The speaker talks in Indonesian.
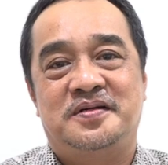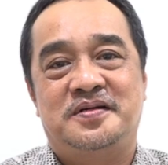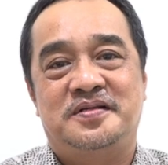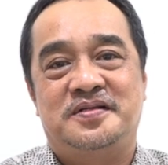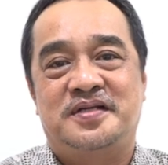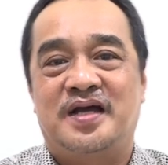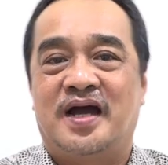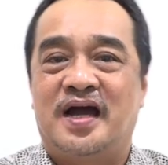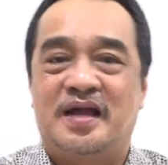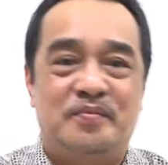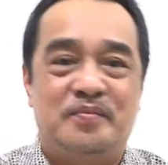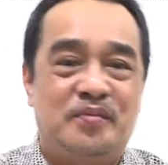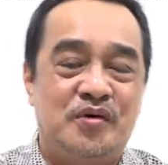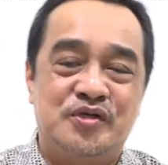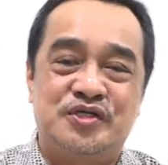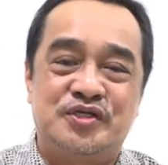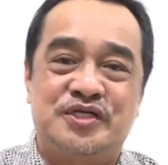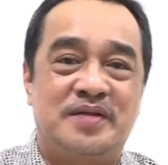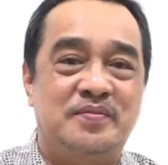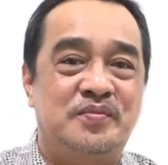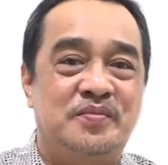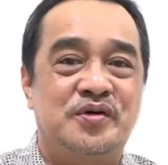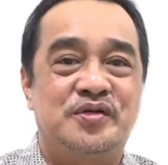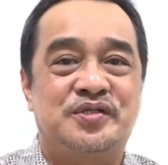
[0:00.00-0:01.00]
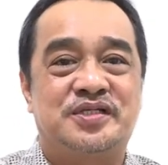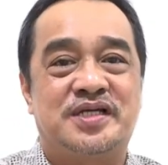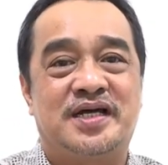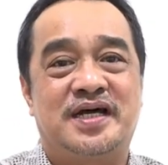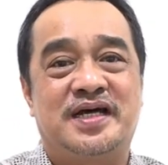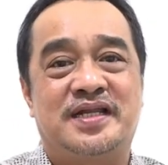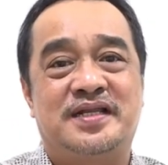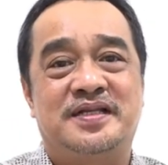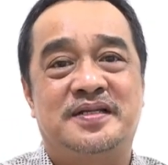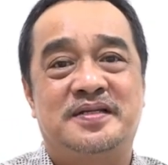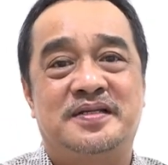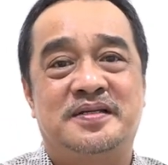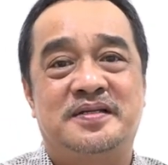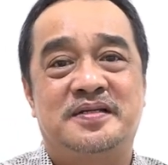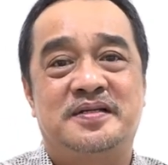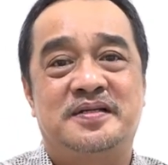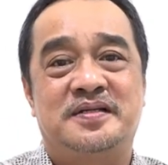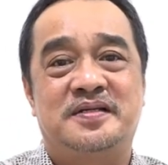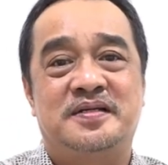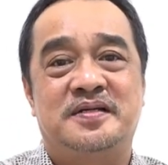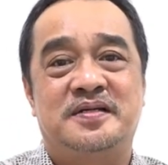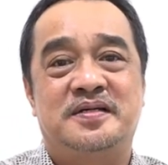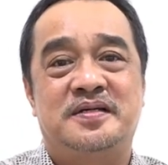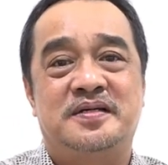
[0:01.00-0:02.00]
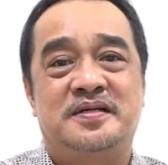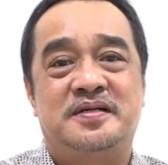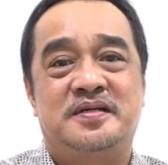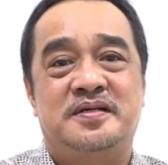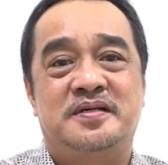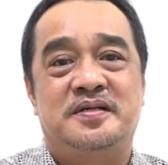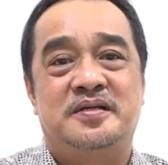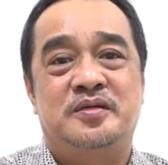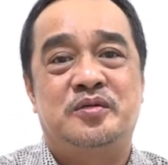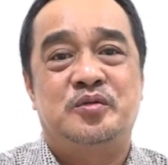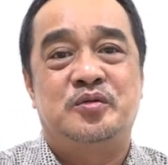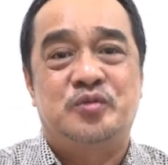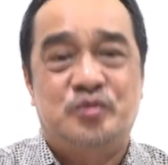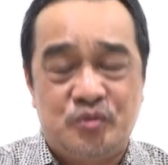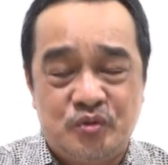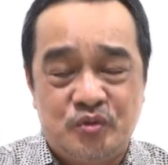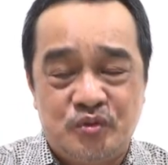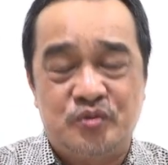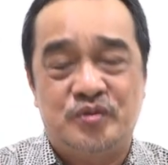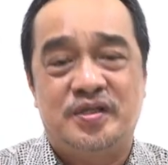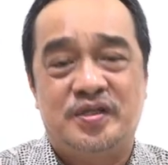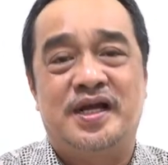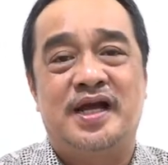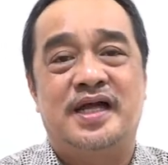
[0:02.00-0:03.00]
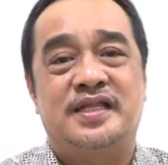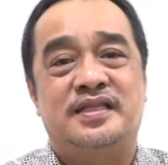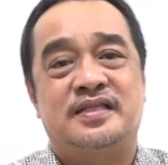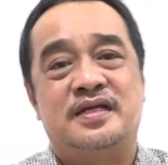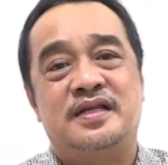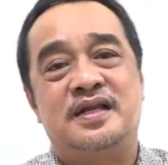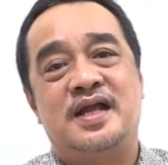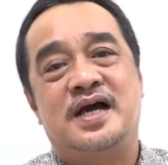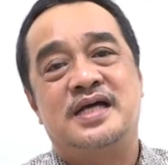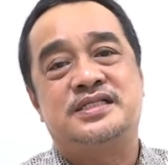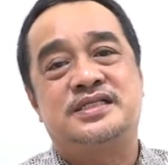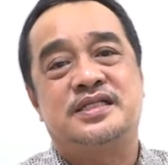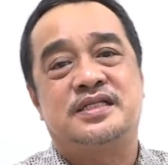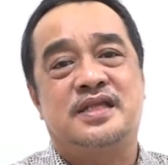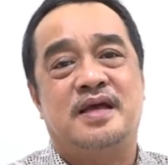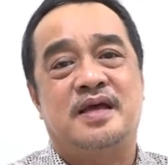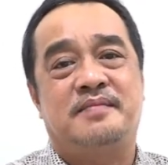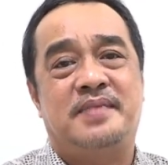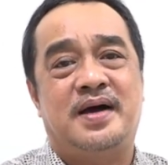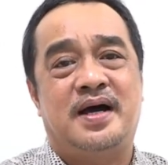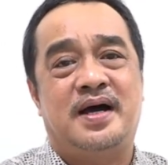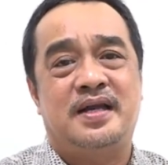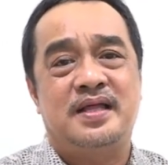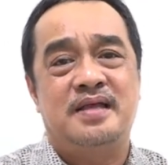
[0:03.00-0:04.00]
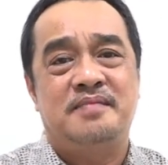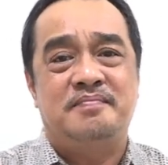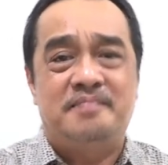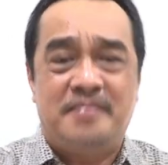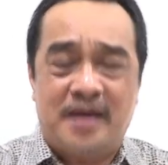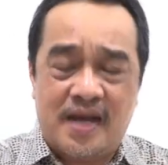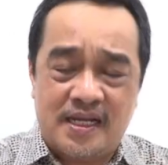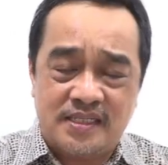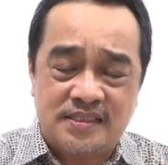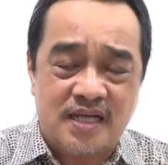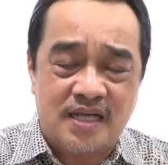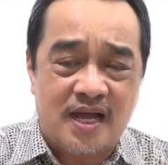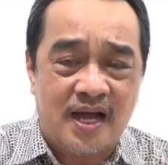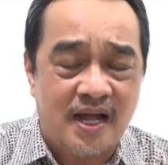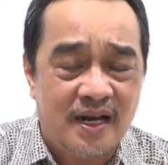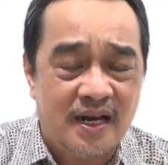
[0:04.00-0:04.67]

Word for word: Jangan bosan-bosan duduk dengan tenang setiap hari baca